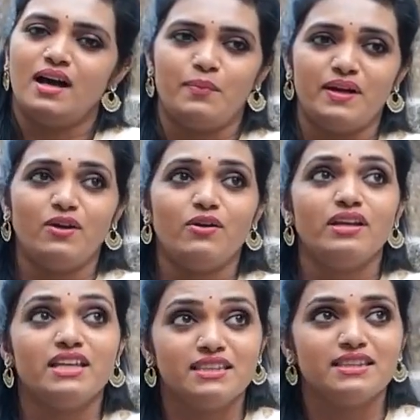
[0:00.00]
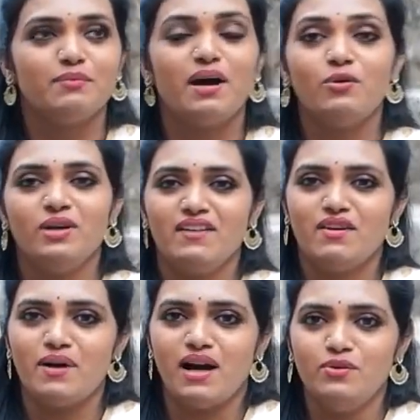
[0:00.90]
అప్పట్లో ఇంత బాగుండేవా
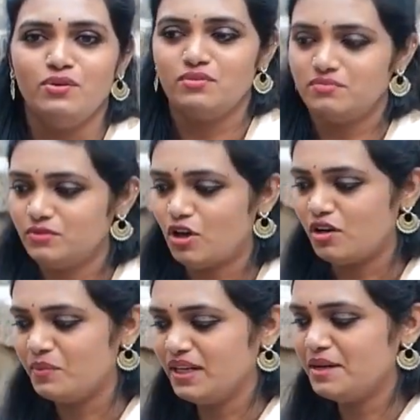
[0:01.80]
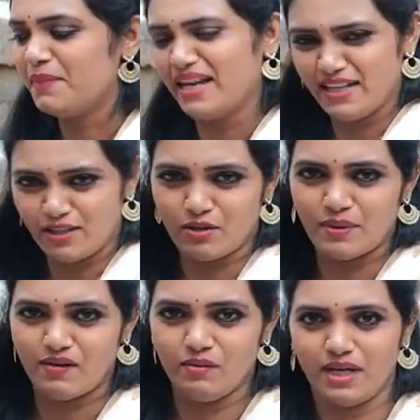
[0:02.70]
బావులు నార్మల్గా మన ఇంట్లో
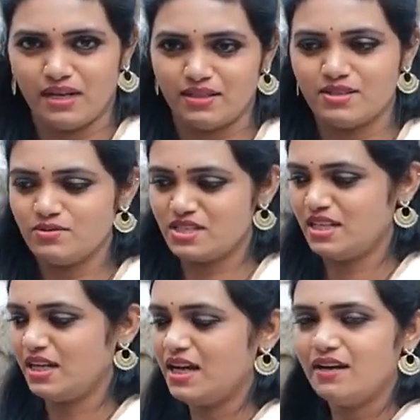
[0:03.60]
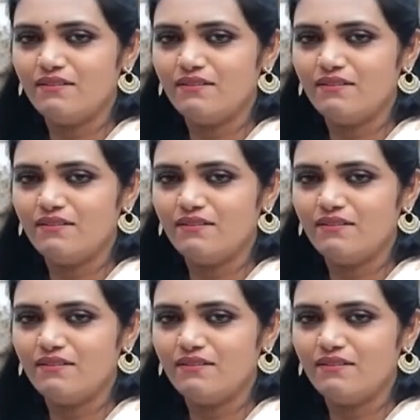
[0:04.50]
బావులు మనకు తెలుసు చిన్నగా